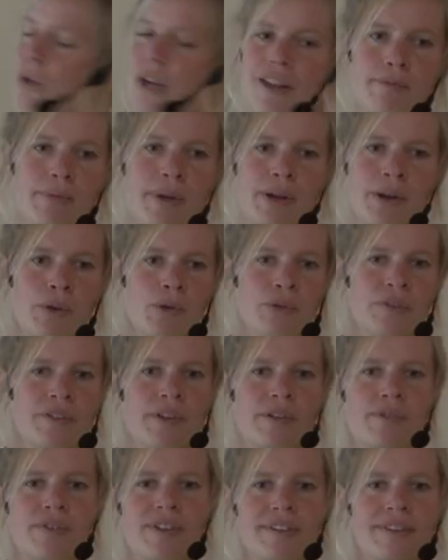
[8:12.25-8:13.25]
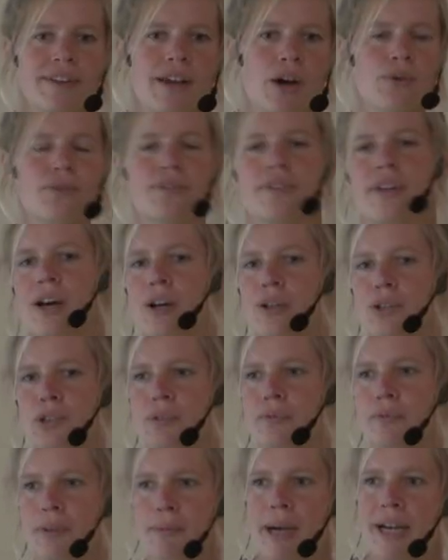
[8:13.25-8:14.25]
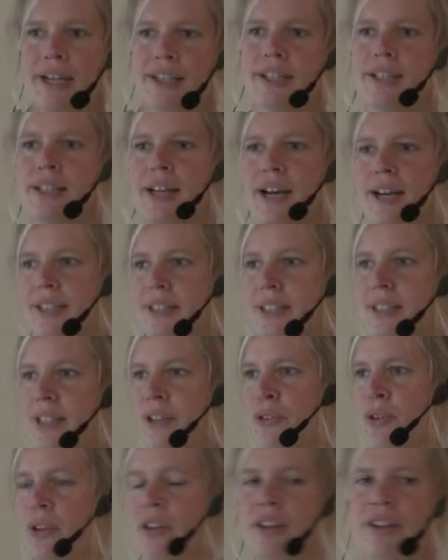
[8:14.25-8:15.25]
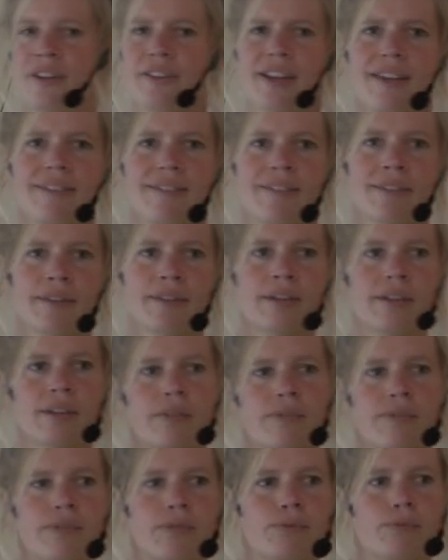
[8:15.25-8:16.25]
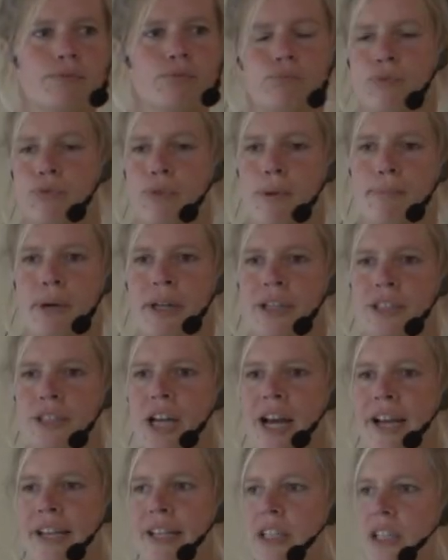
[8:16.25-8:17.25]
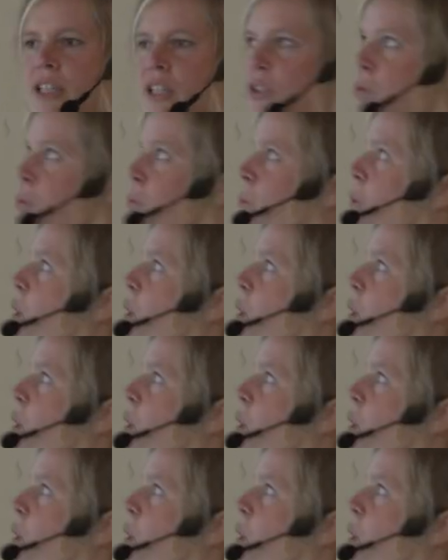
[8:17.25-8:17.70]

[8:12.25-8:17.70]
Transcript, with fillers: cool, lass mal unser Wissen austauschen, wie macht ihr das? Also ein Interessenverband eigentlich